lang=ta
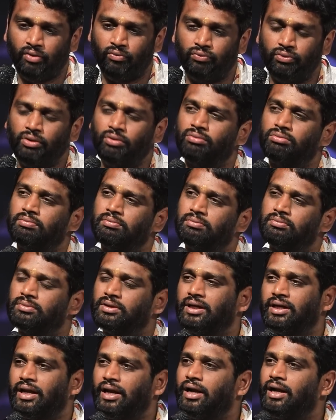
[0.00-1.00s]
அவ்வளோ
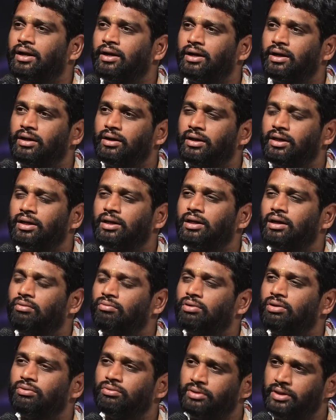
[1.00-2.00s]
கிராண்டான
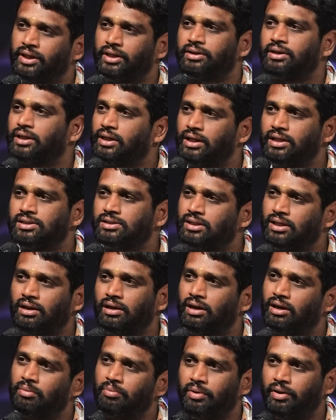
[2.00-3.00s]
அவ்வளோ டெக்னிக்கலி
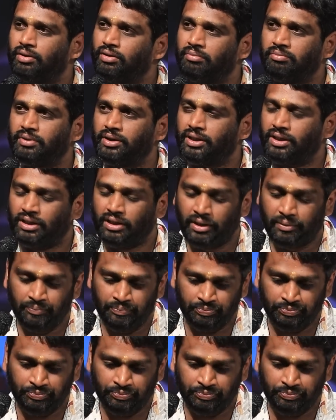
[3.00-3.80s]
ஸ்கில்லான படம் நம்ம எடுக்கலை